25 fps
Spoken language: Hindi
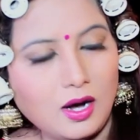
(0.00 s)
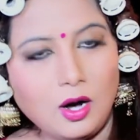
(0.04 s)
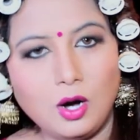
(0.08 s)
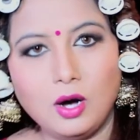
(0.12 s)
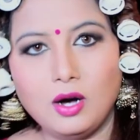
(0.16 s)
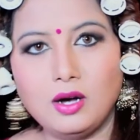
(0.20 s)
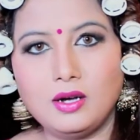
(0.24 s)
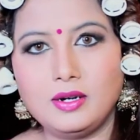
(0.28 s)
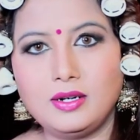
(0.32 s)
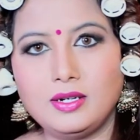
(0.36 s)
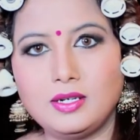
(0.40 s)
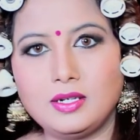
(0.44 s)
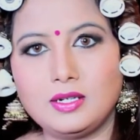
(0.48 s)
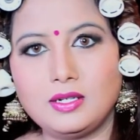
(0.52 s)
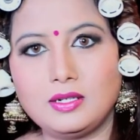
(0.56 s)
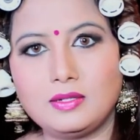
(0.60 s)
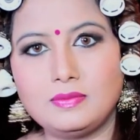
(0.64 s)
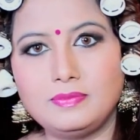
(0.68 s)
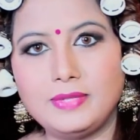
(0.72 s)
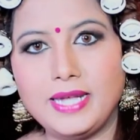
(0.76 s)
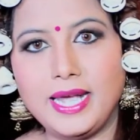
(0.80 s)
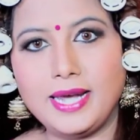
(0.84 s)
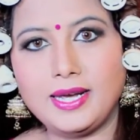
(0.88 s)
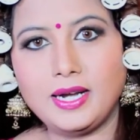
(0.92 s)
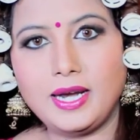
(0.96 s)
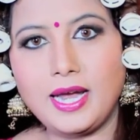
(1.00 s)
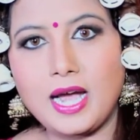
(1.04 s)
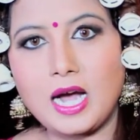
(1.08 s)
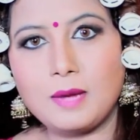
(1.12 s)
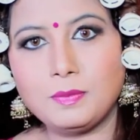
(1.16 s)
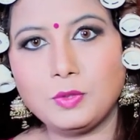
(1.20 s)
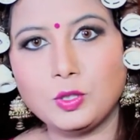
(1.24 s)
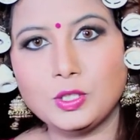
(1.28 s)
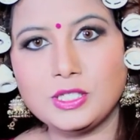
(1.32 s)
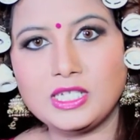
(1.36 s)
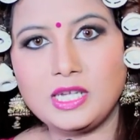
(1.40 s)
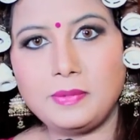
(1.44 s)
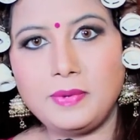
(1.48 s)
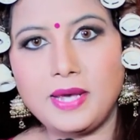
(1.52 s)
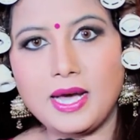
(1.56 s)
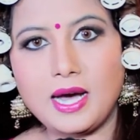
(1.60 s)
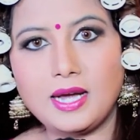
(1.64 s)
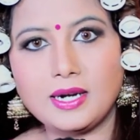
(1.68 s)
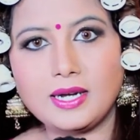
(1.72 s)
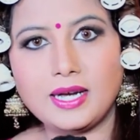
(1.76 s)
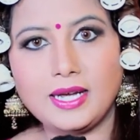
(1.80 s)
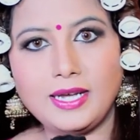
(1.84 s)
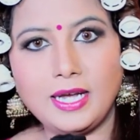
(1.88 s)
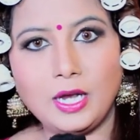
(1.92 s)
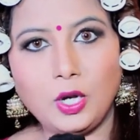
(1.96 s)
और देख रहे हैं आप तुलसी
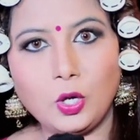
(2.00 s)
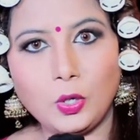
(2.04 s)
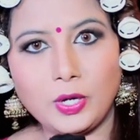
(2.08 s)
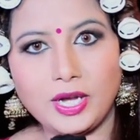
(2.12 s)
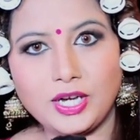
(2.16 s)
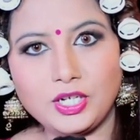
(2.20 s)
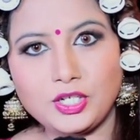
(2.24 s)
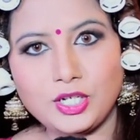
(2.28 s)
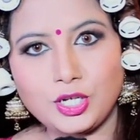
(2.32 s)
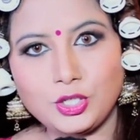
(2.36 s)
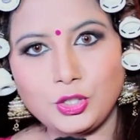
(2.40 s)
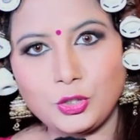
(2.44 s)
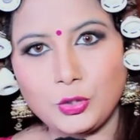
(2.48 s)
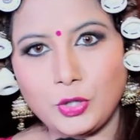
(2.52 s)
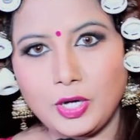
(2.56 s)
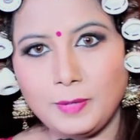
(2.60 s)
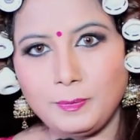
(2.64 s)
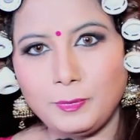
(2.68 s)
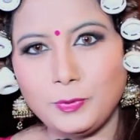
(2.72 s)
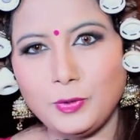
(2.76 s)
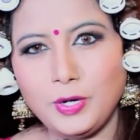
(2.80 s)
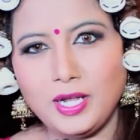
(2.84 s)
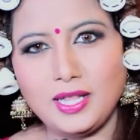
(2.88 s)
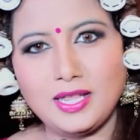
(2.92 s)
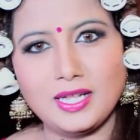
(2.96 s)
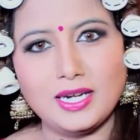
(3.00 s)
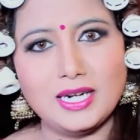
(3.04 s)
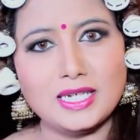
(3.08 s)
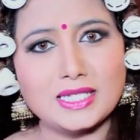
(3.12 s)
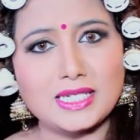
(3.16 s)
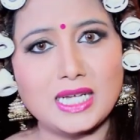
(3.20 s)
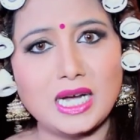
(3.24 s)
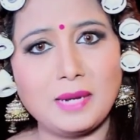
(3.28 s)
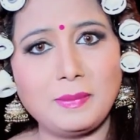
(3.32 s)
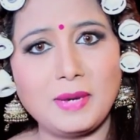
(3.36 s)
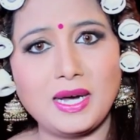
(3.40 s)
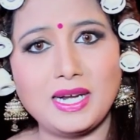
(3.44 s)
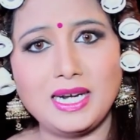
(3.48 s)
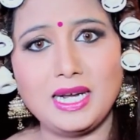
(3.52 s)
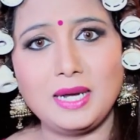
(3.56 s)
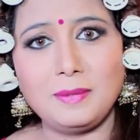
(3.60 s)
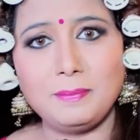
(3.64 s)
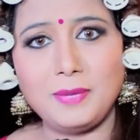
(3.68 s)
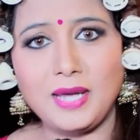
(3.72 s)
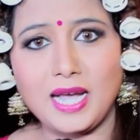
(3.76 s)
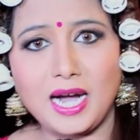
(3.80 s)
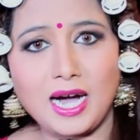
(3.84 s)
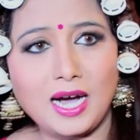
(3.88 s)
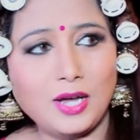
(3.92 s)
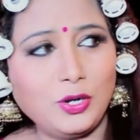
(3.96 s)
बिहार का ये लोकेशन जो है पूरी तरह से हमारा
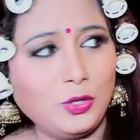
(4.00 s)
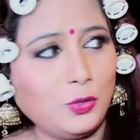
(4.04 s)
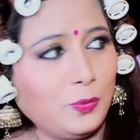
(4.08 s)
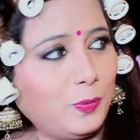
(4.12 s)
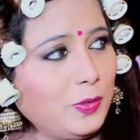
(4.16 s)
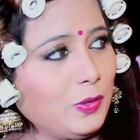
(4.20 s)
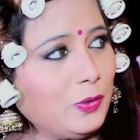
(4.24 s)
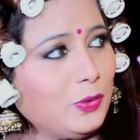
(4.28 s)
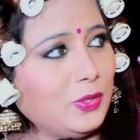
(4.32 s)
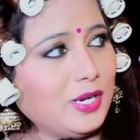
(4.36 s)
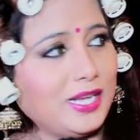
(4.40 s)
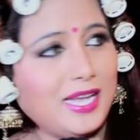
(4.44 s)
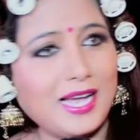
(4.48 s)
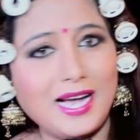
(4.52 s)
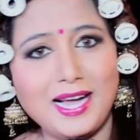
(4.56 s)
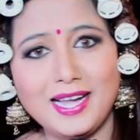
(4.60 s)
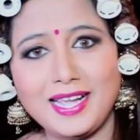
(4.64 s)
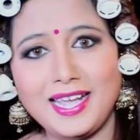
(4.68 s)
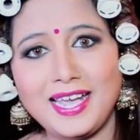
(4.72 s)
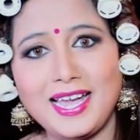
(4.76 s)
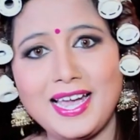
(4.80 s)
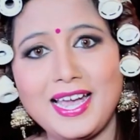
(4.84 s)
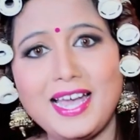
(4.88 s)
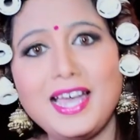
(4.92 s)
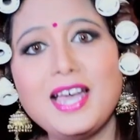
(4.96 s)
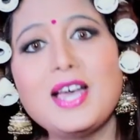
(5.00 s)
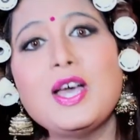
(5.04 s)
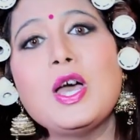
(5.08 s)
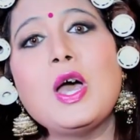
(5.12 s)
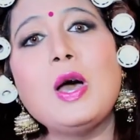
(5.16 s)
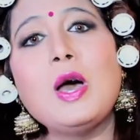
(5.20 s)
बिहार यूपी उठ के आ गया है